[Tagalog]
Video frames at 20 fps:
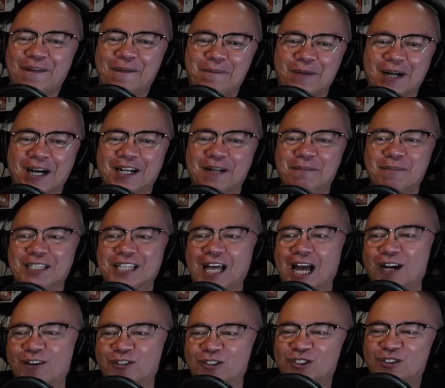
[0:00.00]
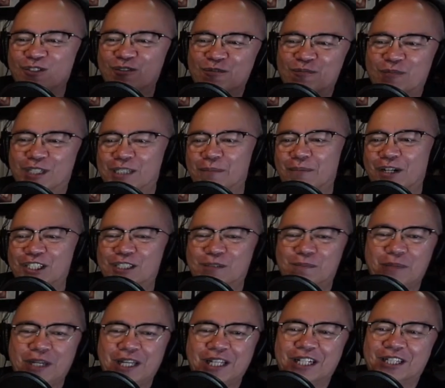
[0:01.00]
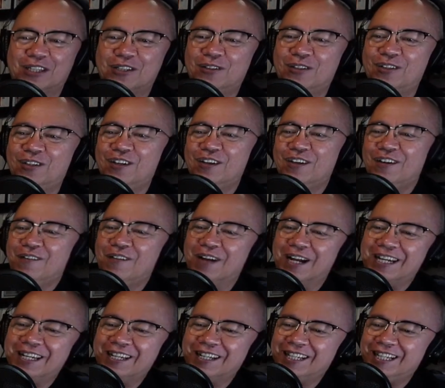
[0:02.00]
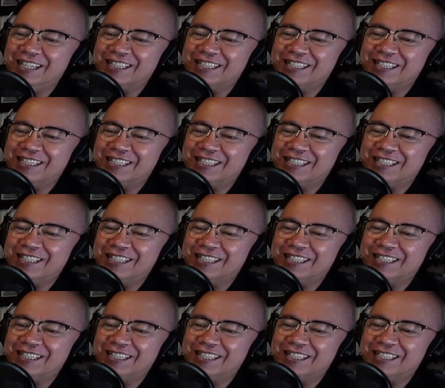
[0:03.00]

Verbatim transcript: para matakot yung masamang spirito Paglagay